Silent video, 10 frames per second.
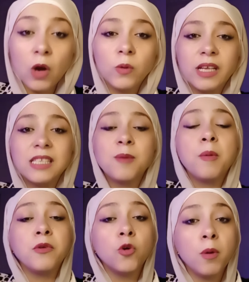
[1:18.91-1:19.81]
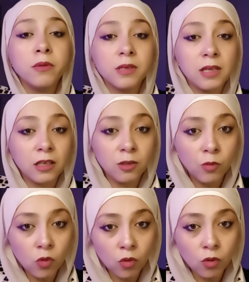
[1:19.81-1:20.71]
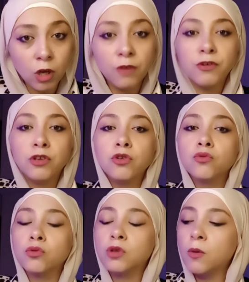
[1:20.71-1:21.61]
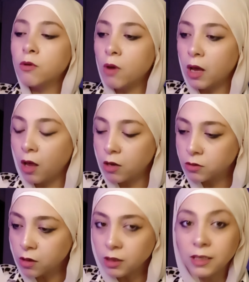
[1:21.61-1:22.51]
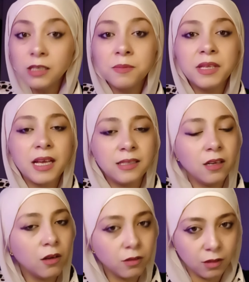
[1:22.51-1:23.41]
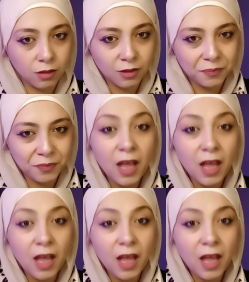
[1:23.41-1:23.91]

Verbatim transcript: وده سبب ان هما بيستخدموكوا في ان انتوا تدوروا على اثار تثبت هذه القصص